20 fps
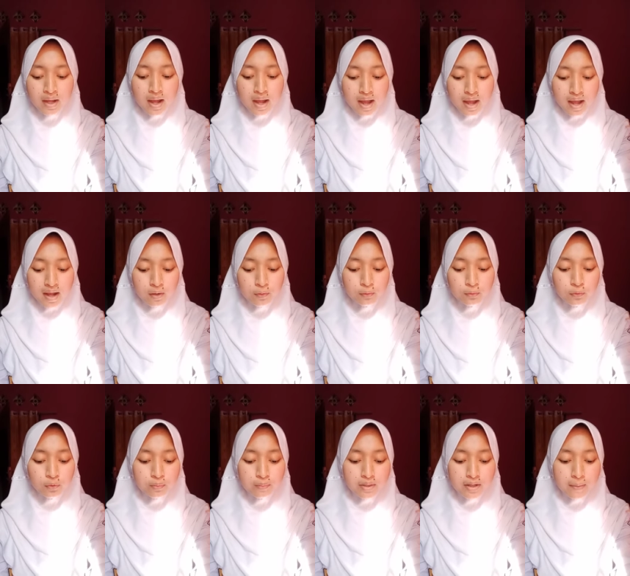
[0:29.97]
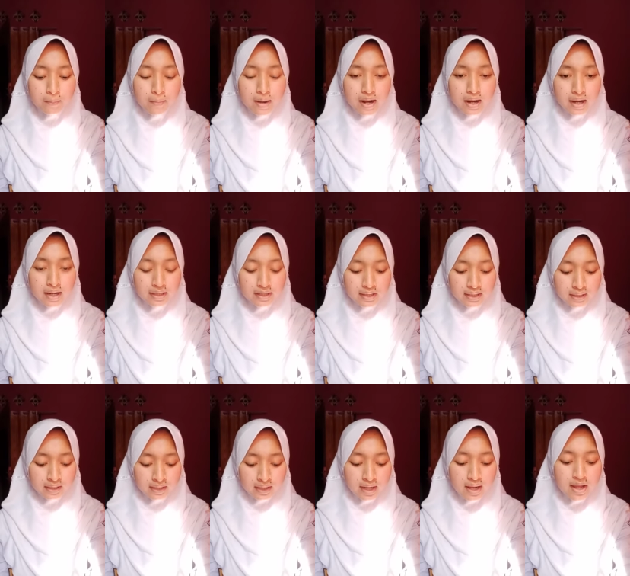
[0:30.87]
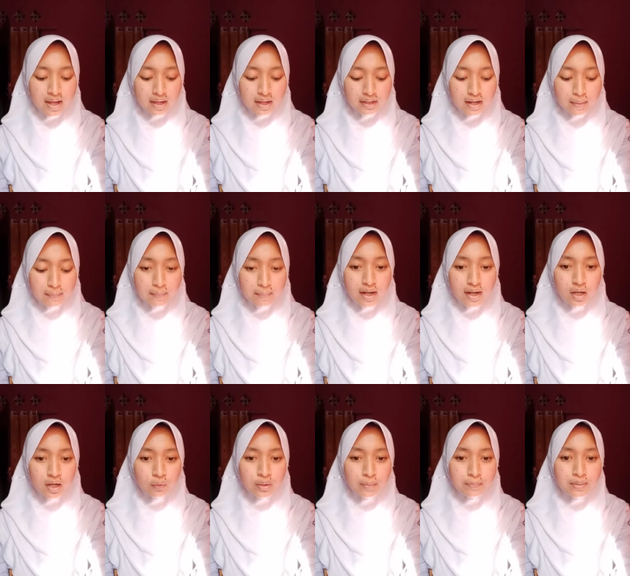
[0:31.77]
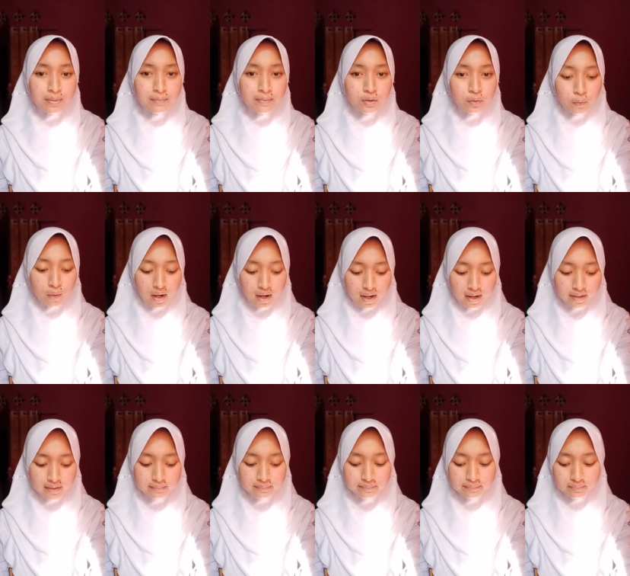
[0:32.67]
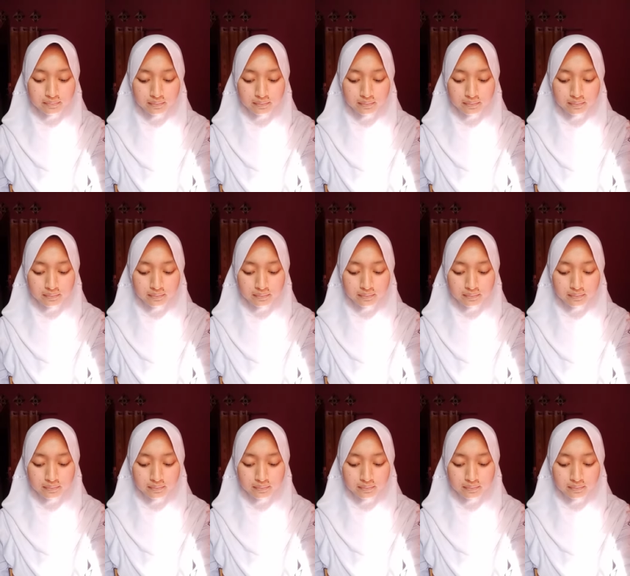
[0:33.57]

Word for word: hak untuk mengembangkan diri dan melalui pemenuhan